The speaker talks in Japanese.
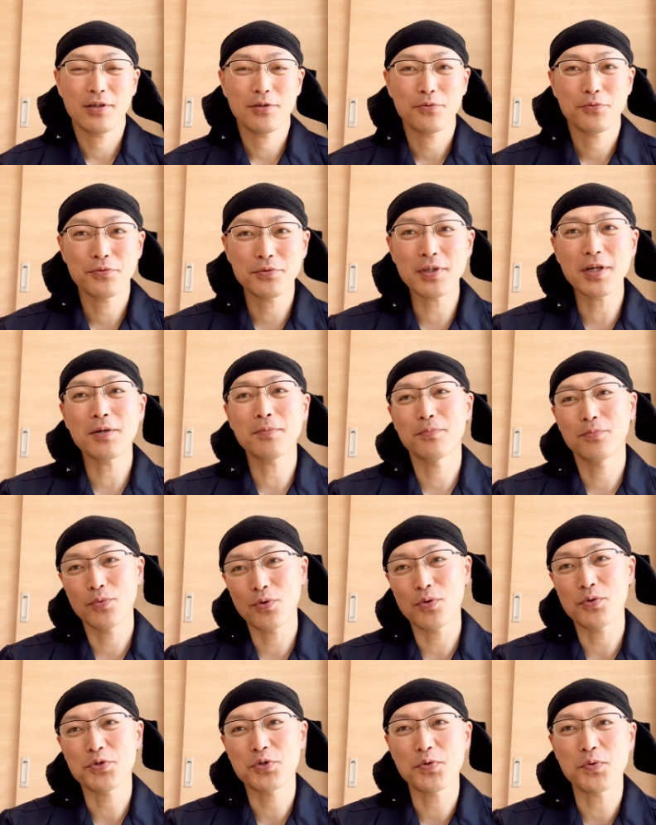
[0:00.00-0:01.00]
普段
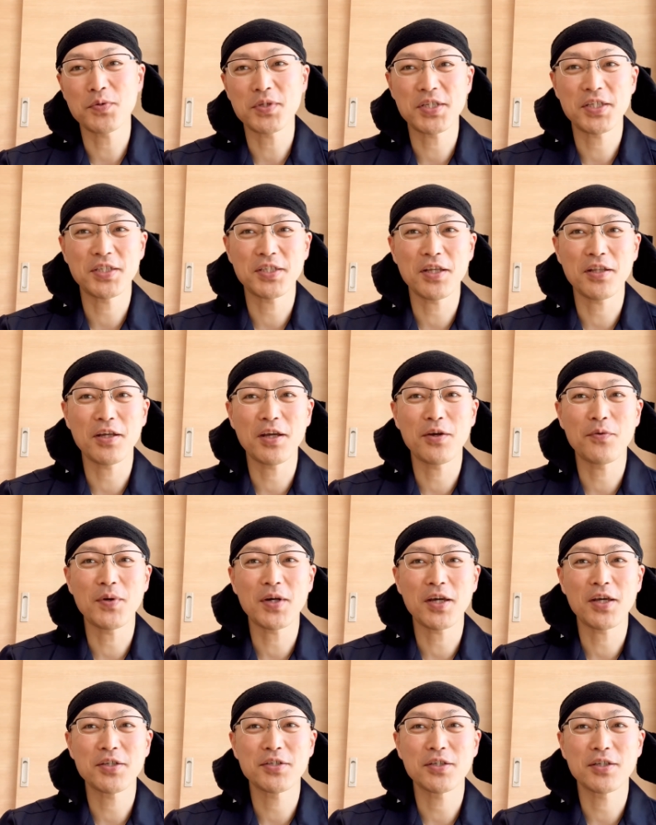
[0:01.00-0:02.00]
も掃除してない
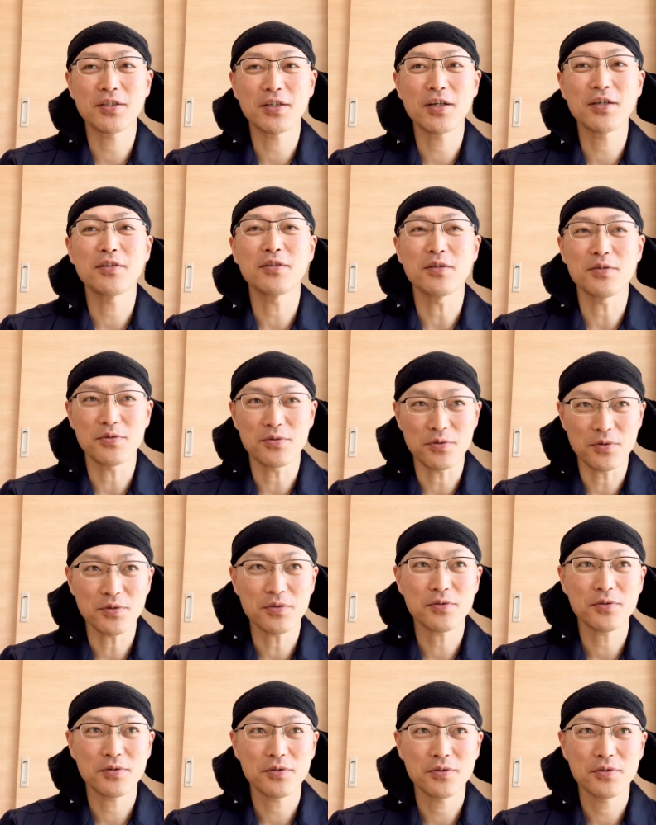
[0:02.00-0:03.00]
わけじゃないんですよ。